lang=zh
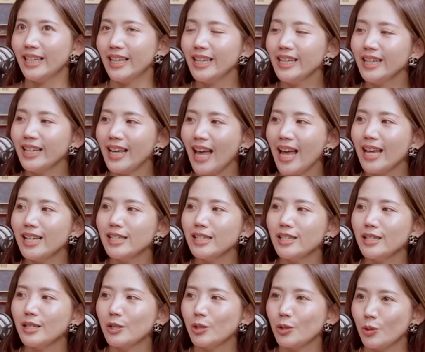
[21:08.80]
应该
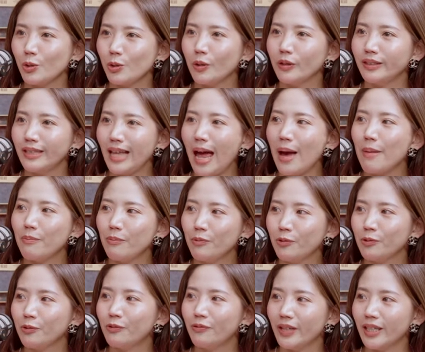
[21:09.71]
是说大
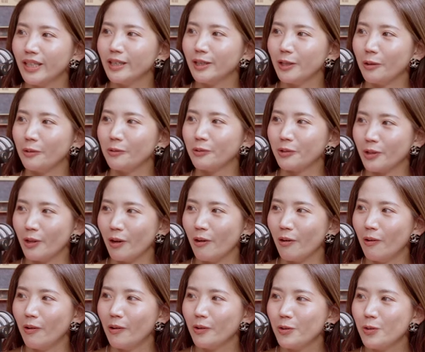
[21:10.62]
部分都
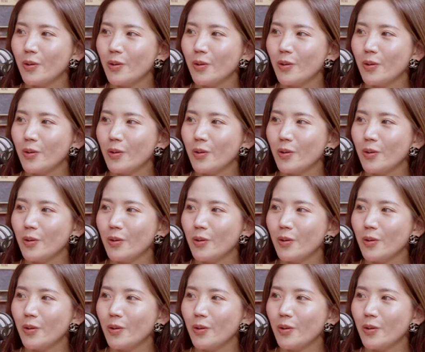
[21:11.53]
有。